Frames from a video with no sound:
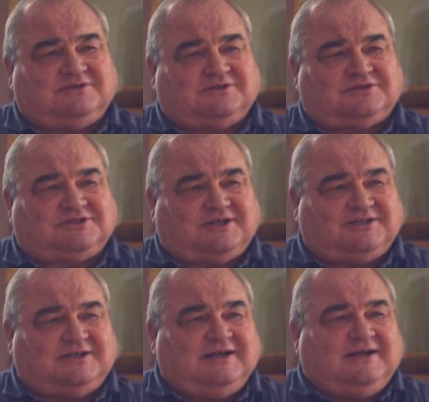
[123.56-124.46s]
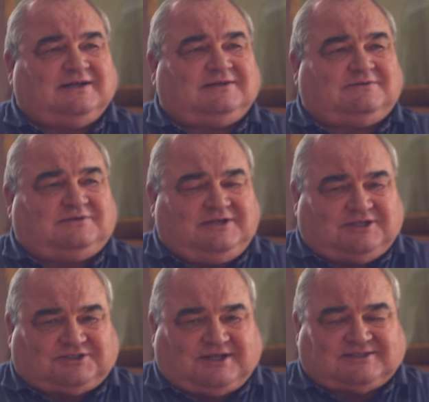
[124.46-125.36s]
y, chcieli.
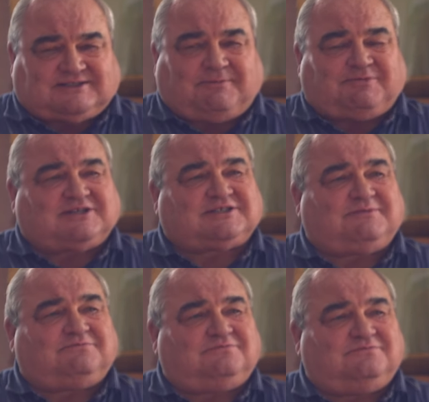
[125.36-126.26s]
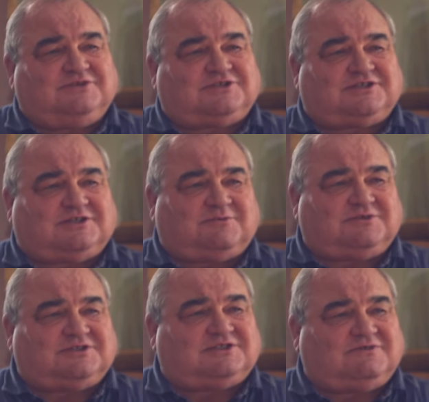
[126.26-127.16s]
Jeszcze raz zapraszam. Myślę, że to
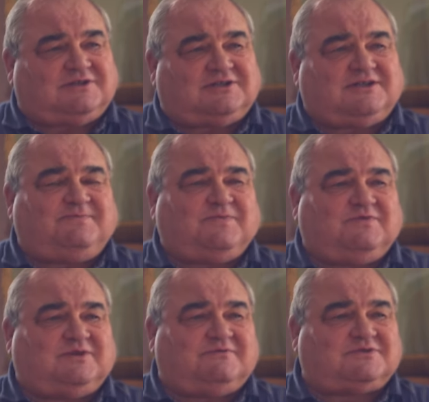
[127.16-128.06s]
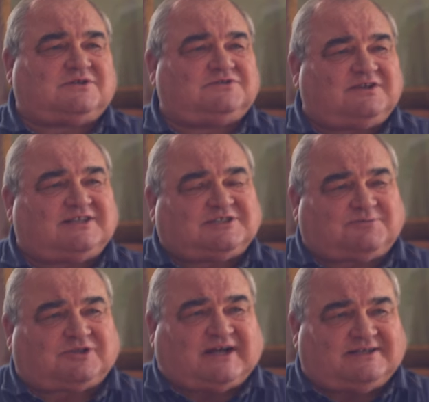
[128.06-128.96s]
będzie świetne widowisko i świetne
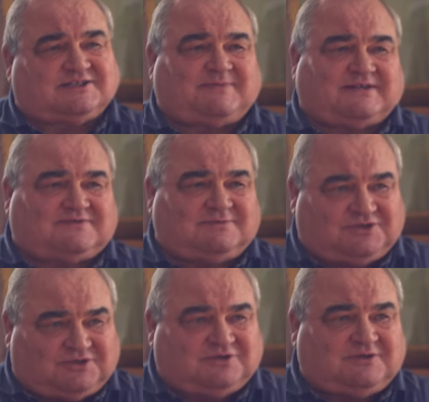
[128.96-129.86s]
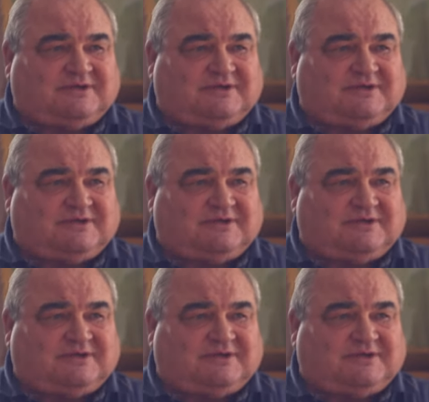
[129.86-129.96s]
spotkanie z Państwem. Dziękuję